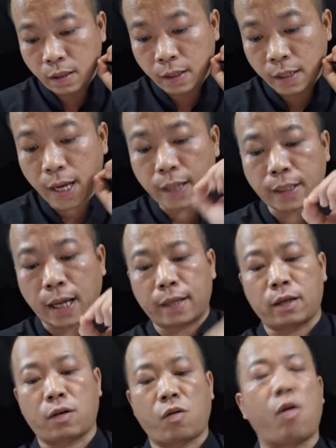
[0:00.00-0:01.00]
nghĩa
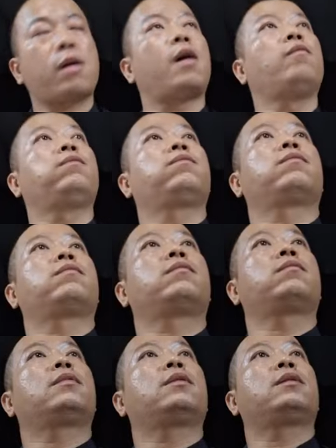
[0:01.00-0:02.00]
thành có công
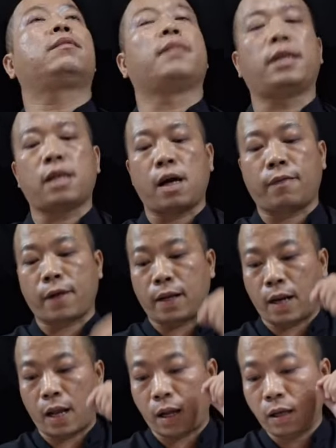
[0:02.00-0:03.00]
bây giờ phải
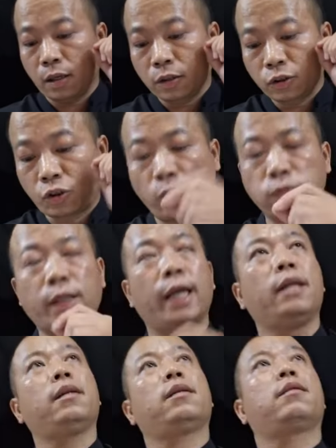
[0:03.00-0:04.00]
là trung
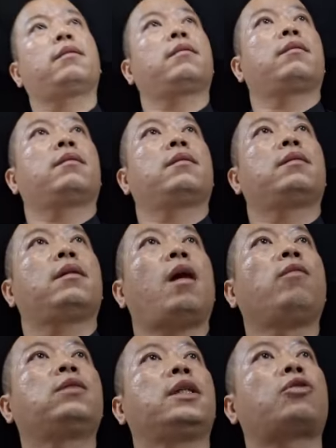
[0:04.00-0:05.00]
tín
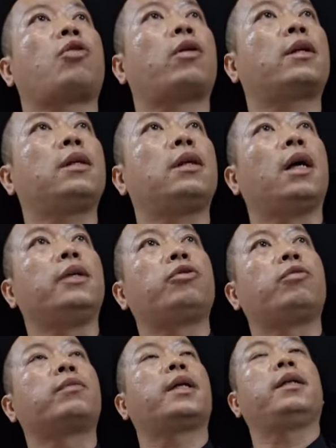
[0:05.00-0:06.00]
ông chỉ cho những người
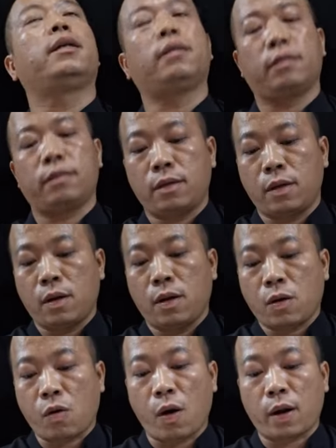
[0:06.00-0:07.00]
trung tín
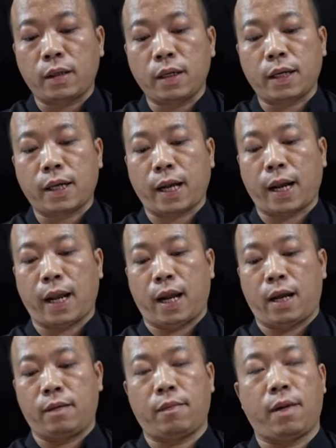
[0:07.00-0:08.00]
còn những
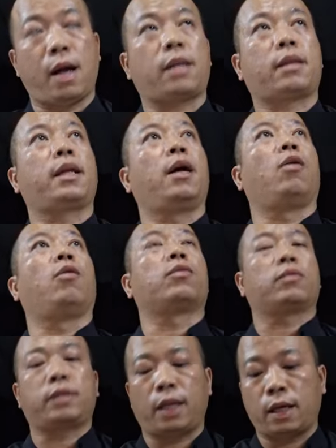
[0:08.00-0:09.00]
kẻ mà tiểu
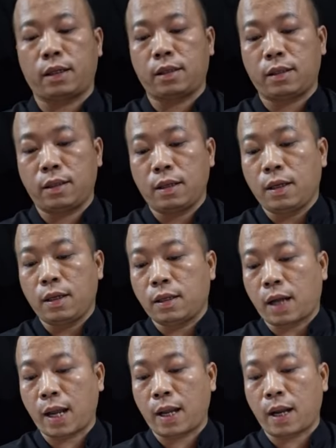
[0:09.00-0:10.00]
tiện
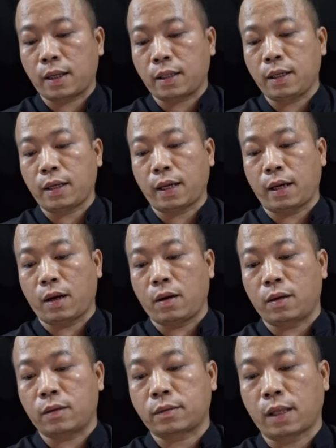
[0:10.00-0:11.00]
hay là những
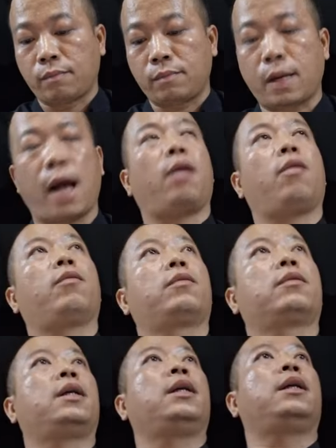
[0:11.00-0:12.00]
kiểu tâm đạo
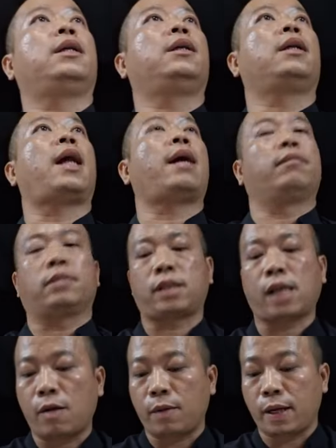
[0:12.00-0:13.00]
thì làm
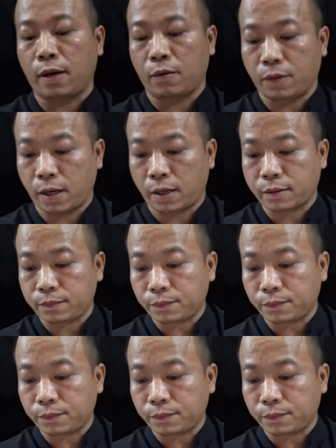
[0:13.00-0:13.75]
sao mà hiểu được